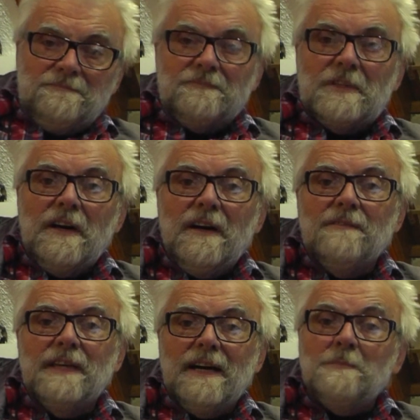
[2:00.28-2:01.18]
Ja,
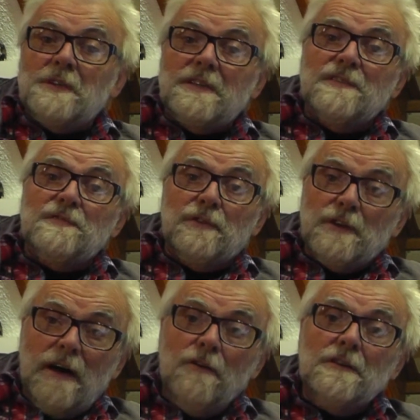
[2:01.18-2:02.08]
wie hat mich das
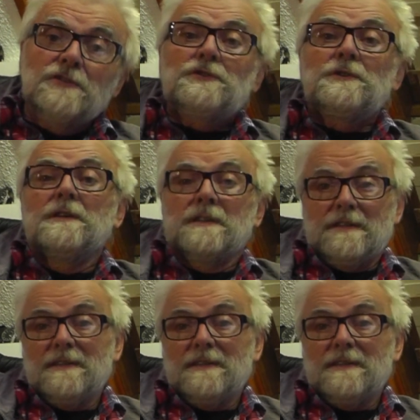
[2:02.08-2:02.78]
früher auch gestört,